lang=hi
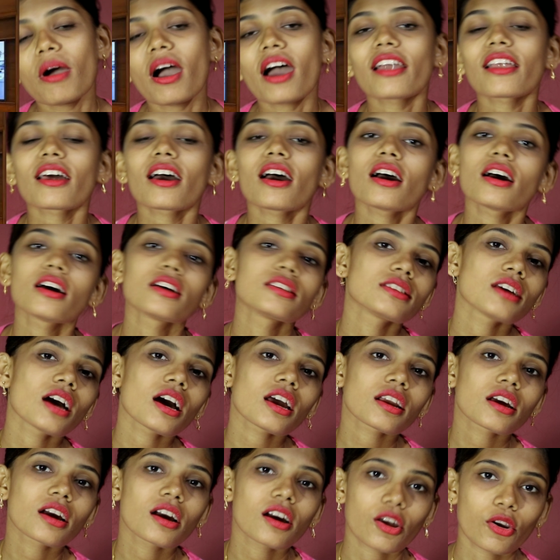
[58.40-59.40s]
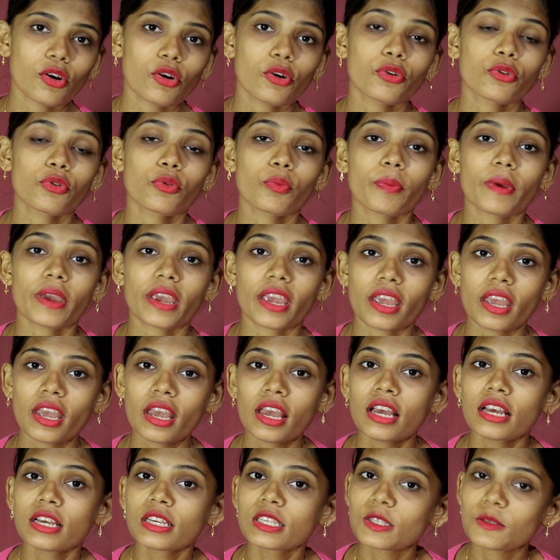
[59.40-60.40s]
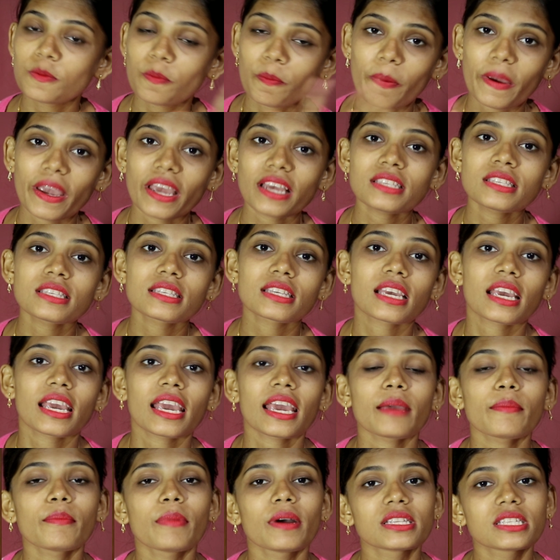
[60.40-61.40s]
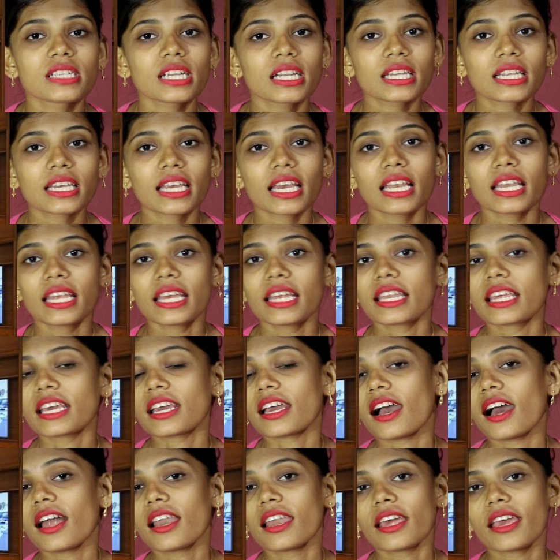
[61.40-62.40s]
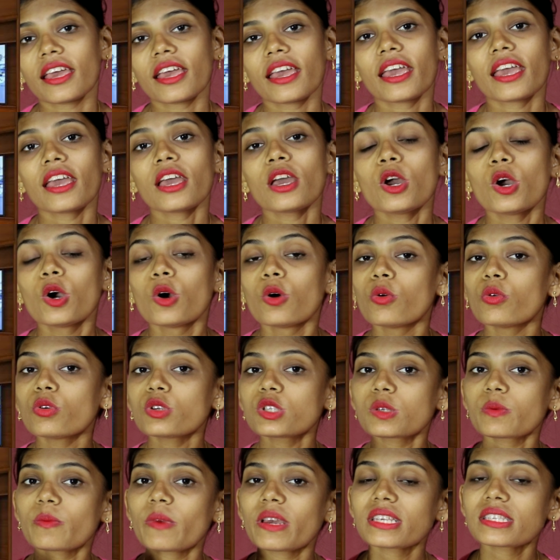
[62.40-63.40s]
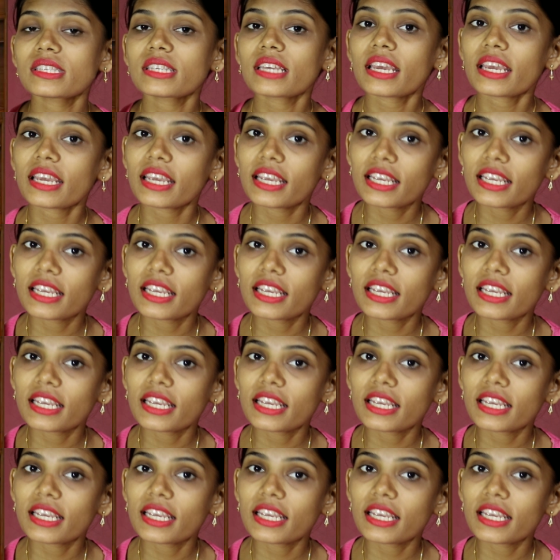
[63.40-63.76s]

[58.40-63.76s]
12,000 करोड़ रुपए स्पेस के बजट के लिए निकाले हैं उसमें से